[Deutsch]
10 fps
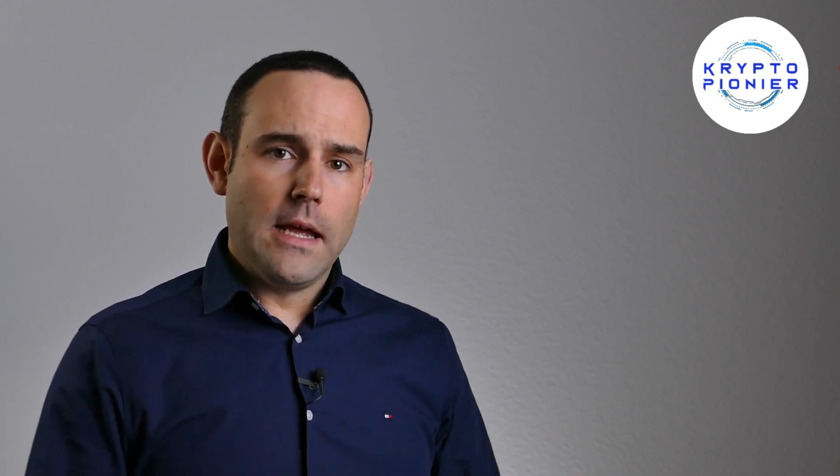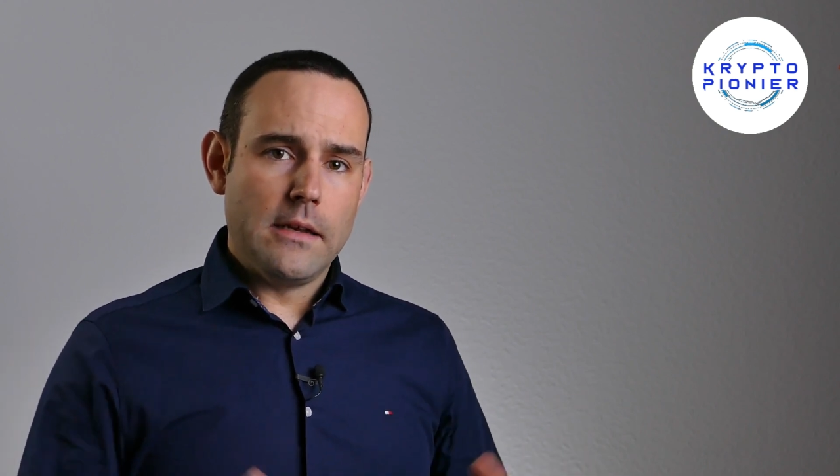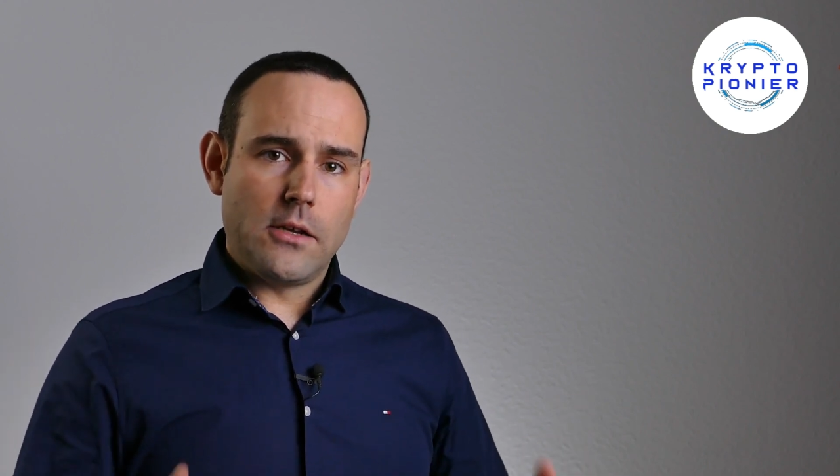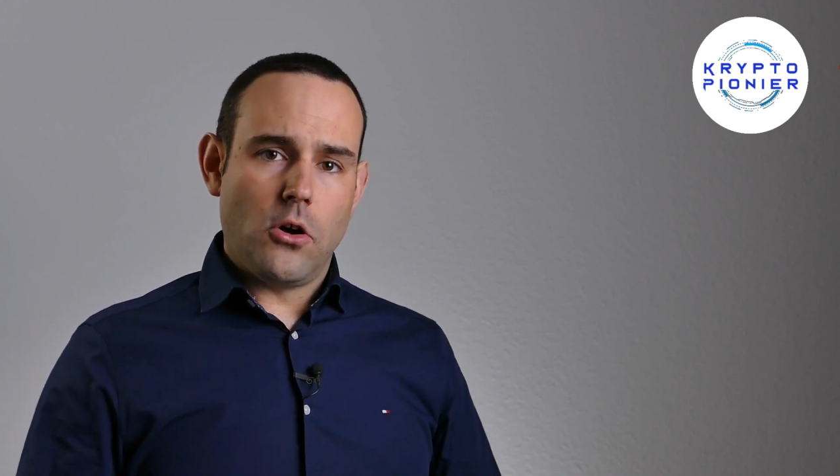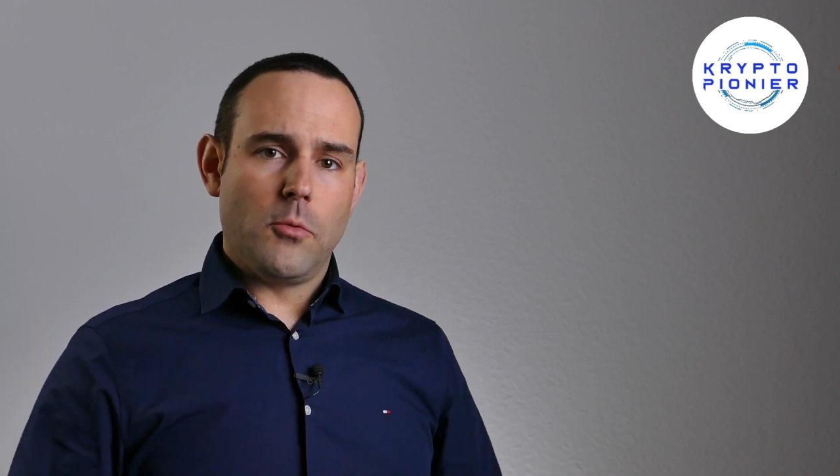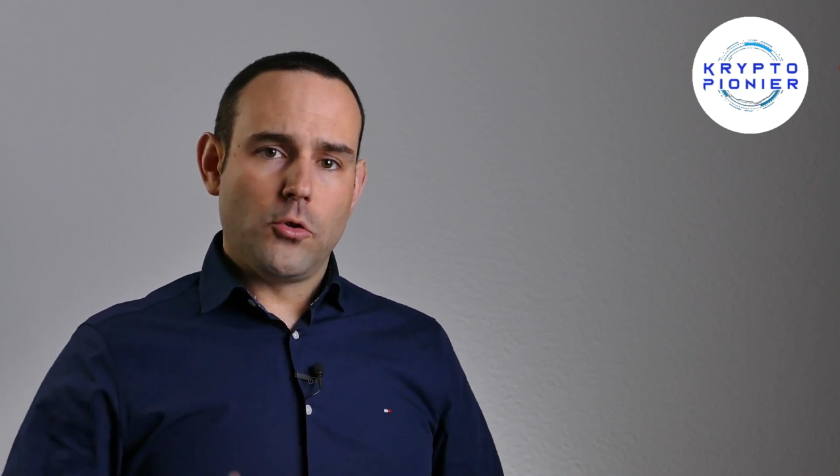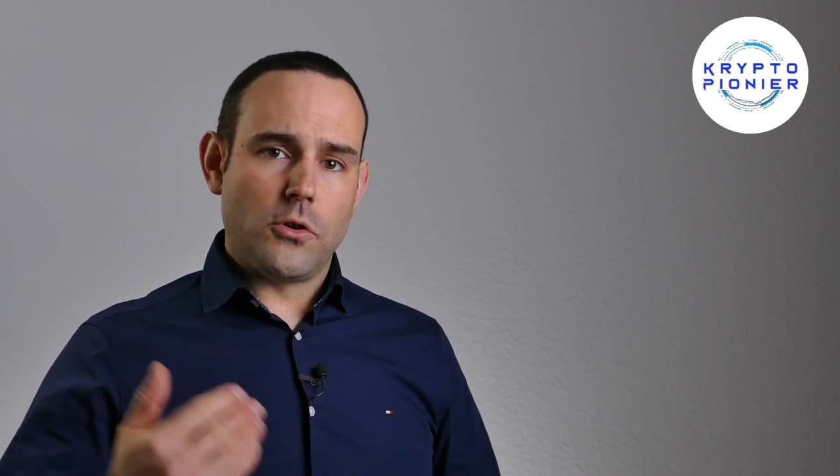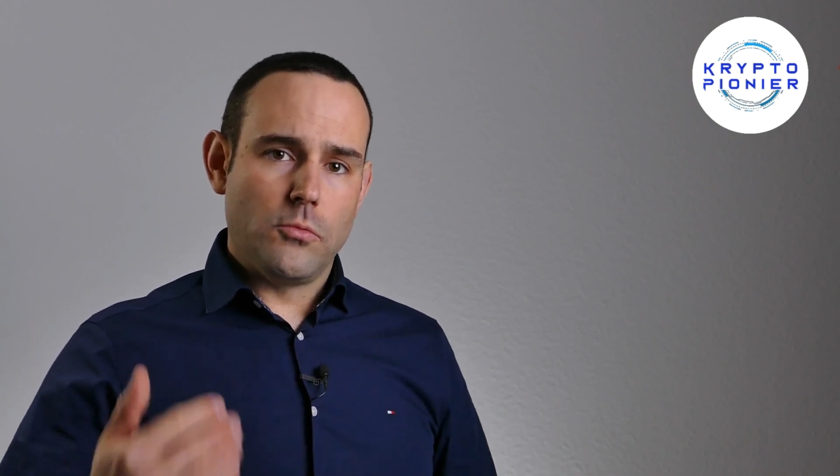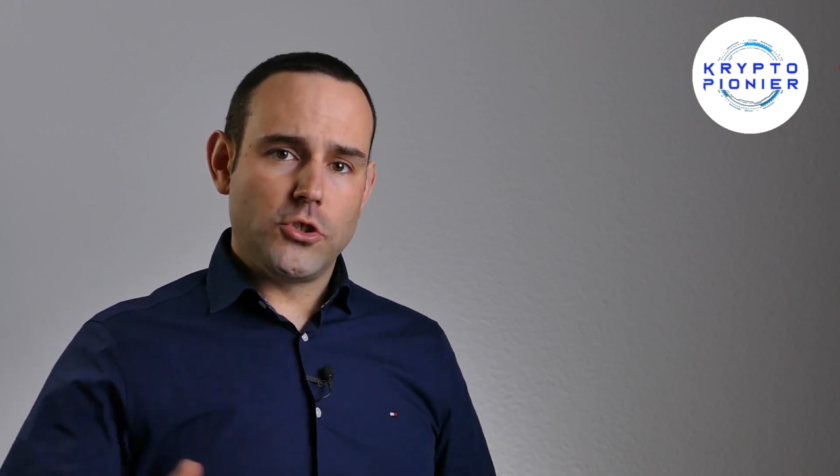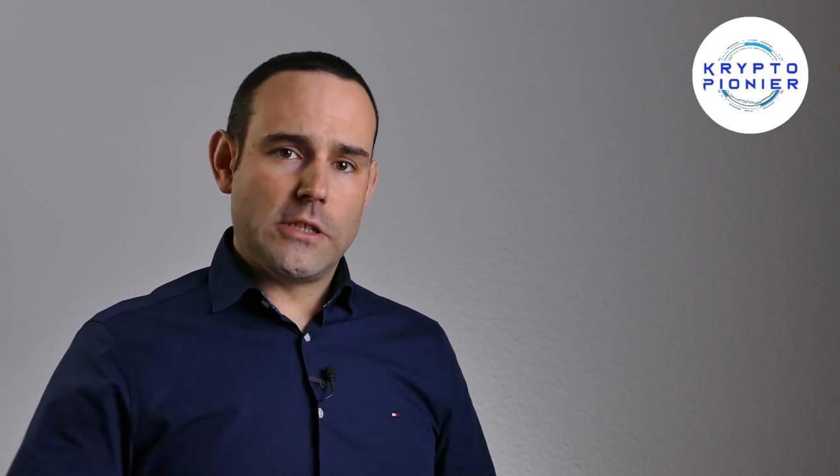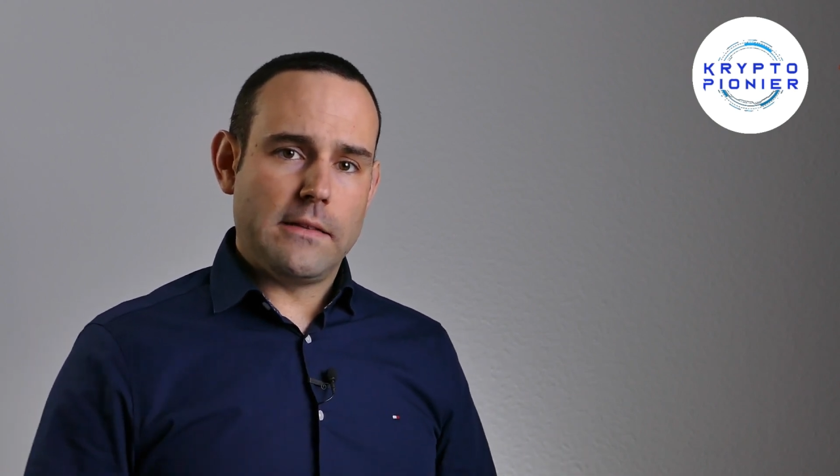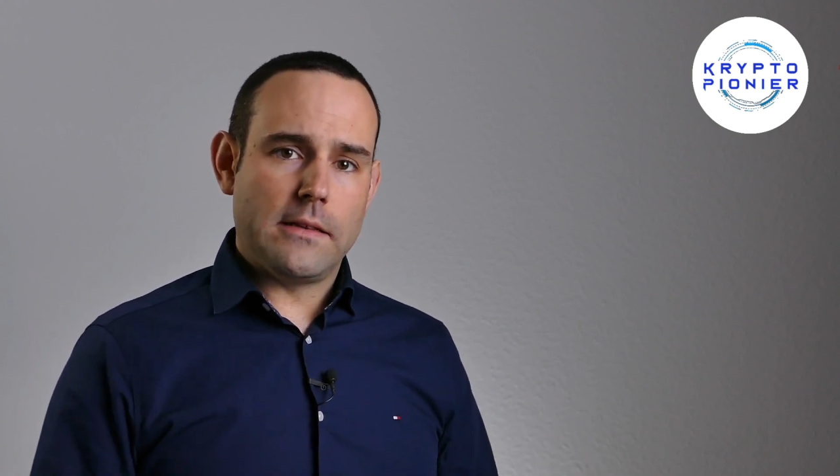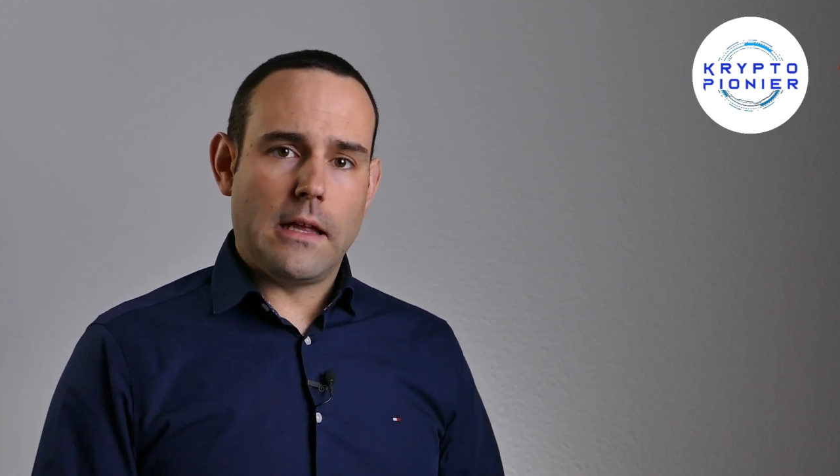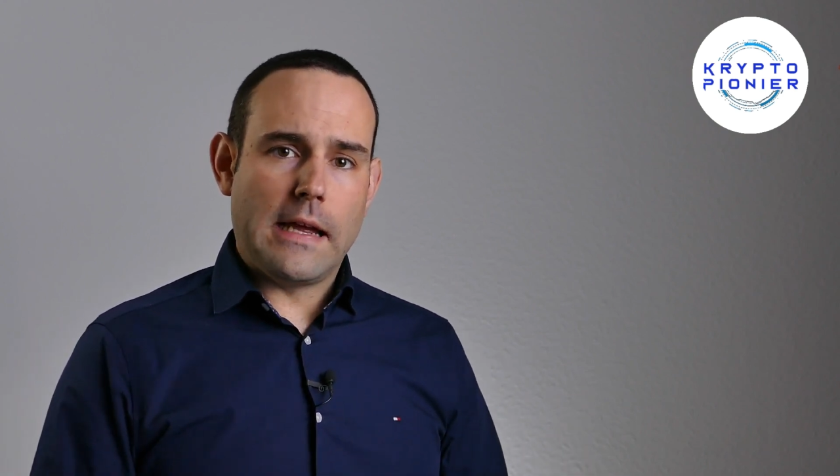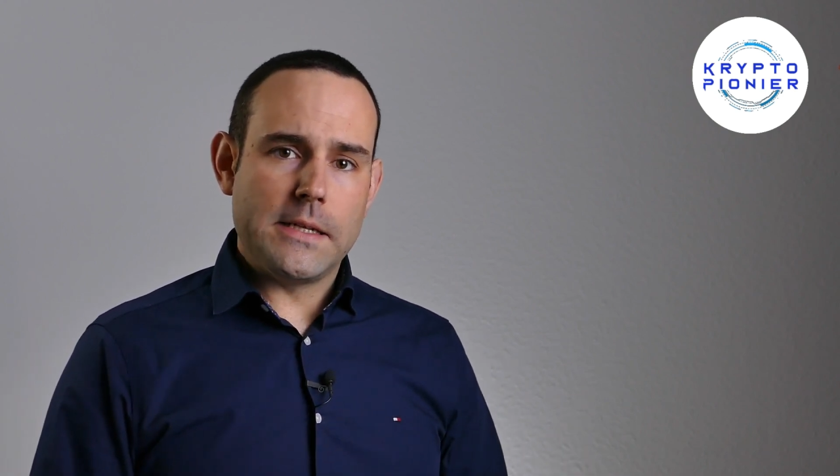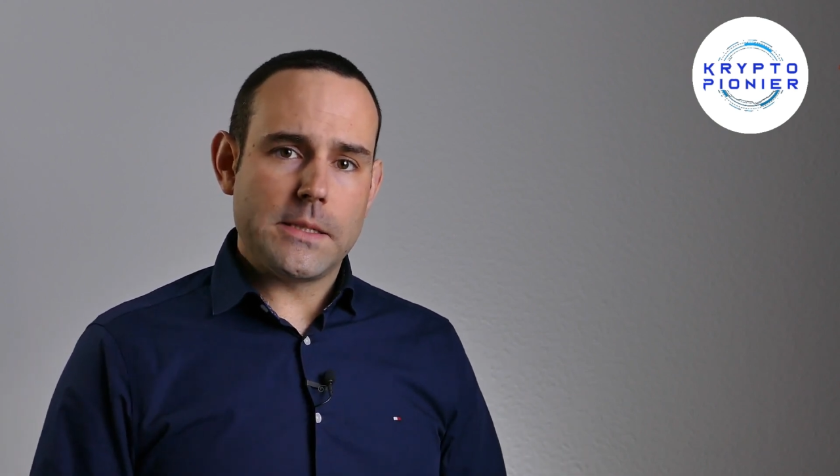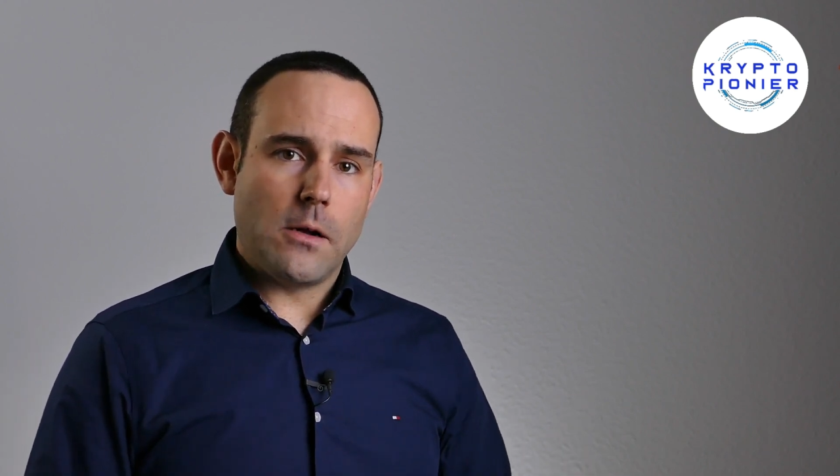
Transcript: die kommen unter Umständen eines